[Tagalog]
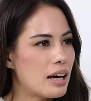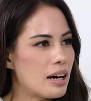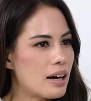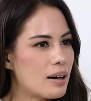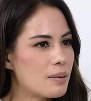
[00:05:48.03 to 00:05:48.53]

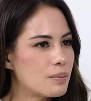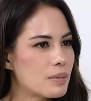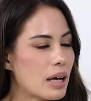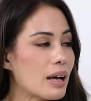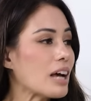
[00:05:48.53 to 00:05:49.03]
um,
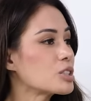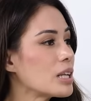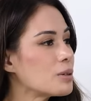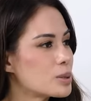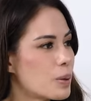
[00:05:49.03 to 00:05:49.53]
I
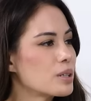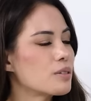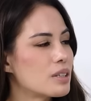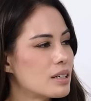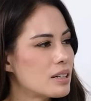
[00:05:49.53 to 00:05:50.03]
actually was part
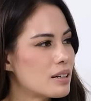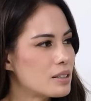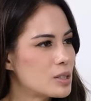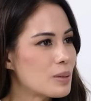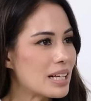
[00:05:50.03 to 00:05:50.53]
of
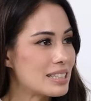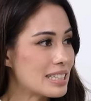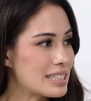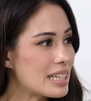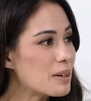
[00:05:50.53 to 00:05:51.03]
the
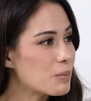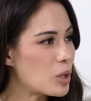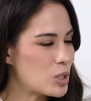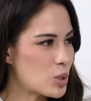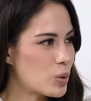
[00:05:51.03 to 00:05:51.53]
gymnastics
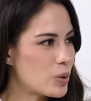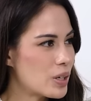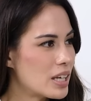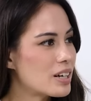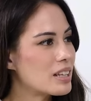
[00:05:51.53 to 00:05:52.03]
team
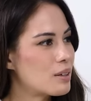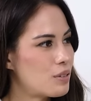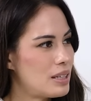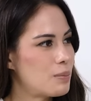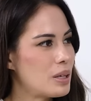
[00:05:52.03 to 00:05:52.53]
also here in
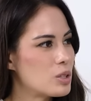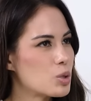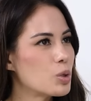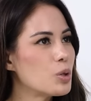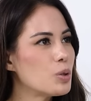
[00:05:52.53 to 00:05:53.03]
the
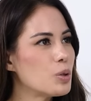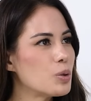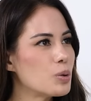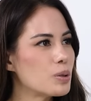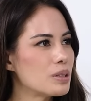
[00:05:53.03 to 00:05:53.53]
Philippines. Uh-oh. So
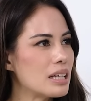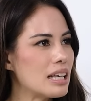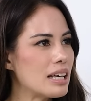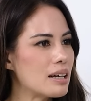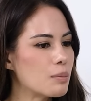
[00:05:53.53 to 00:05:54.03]
yun yung
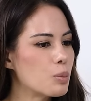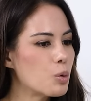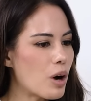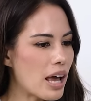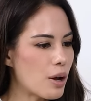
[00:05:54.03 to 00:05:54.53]
naging
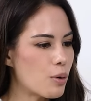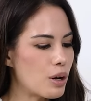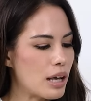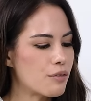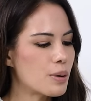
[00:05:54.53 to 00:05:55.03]
buhay
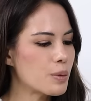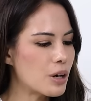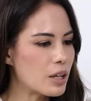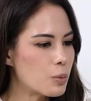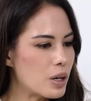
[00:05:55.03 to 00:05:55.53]
ko, like
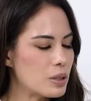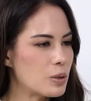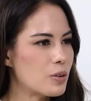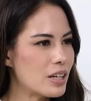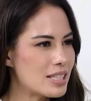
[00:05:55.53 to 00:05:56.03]
from grade
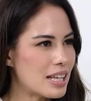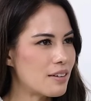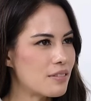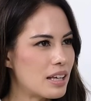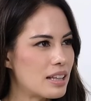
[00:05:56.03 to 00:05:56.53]
1 to grade
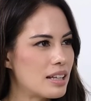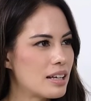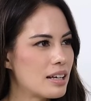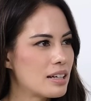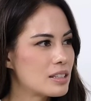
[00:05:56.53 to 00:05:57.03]
7,
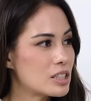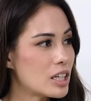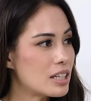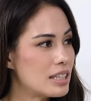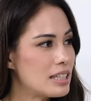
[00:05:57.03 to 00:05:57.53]

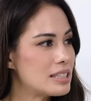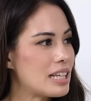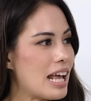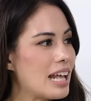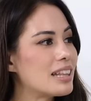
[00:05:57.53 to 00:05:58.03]

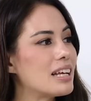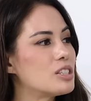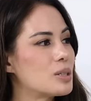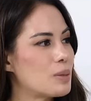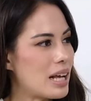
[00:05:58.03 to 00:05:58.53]
studies and
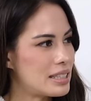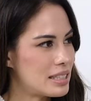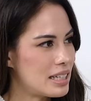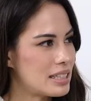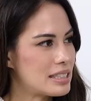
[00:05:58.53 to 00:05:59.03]
then
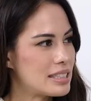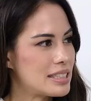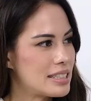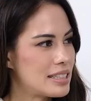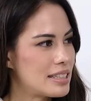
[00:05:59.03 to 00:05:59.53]
gymnastics.